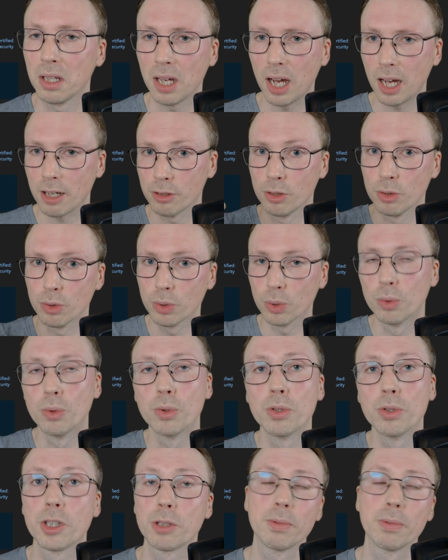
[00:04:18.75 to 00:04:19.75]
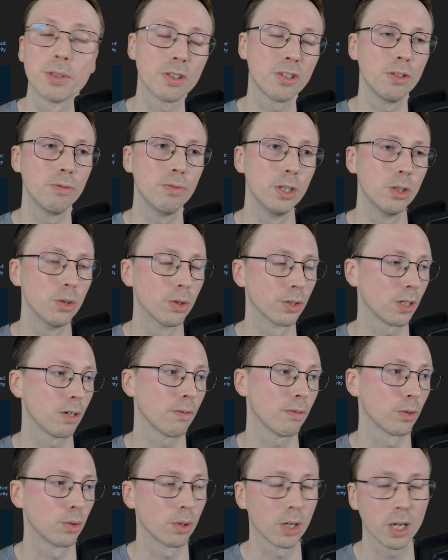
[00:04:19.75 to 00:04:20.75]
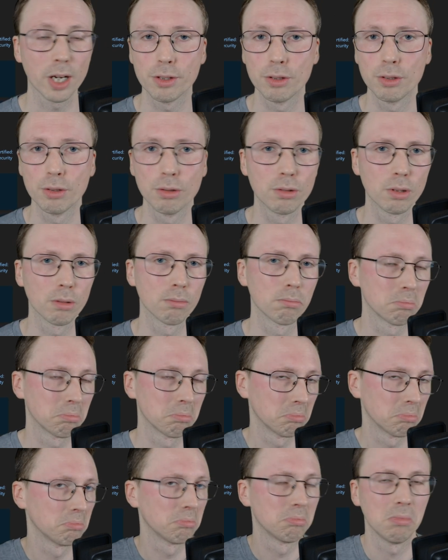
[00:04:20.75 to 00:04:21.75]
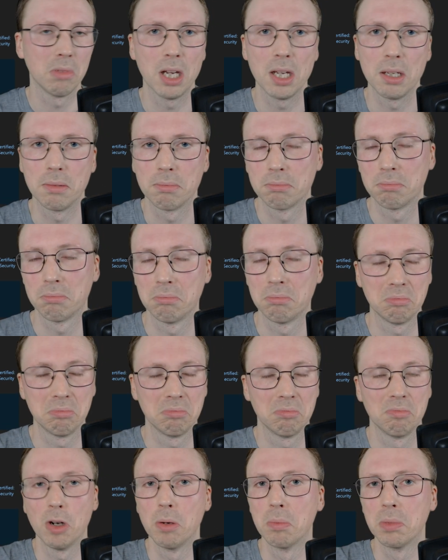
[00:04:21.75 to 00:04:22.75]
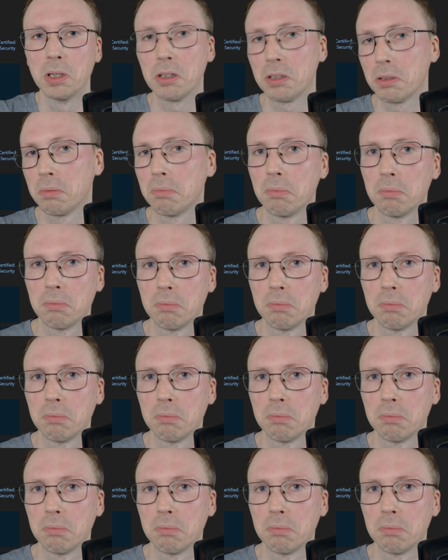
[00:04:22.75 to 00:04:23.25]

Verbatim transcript: asynchron, dass man sich die Videos einfach nur reinzieht, dann hey, warum nicht?